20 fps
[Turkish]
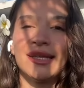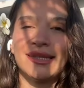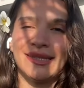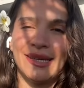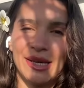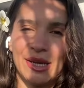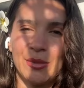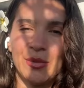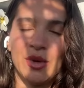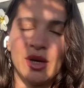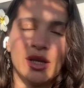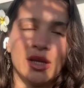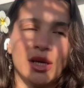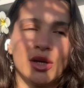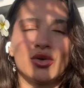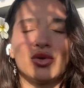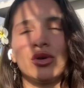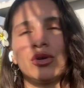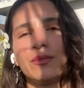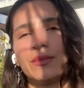Terapiye de
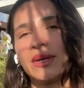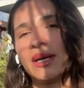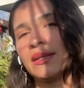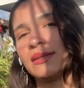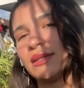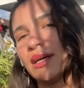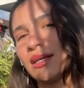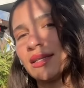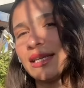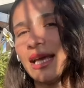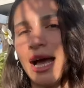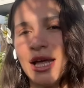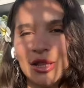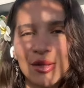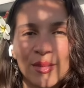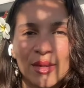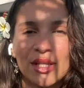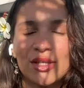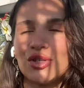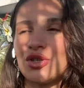gidiyorum bir yandan.
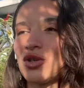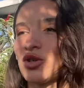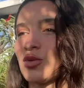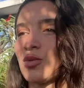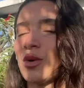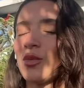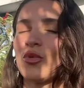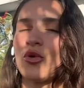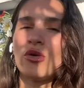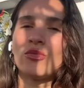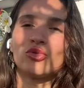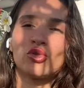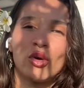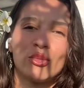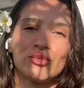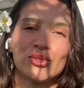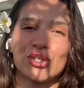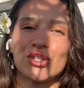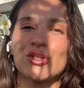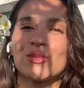Kendime de çalışma yapıyorum.
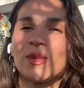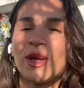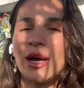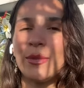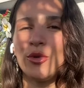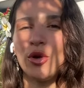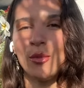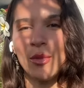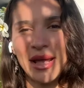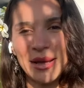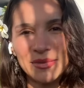Top çalışmalar yapıyorum.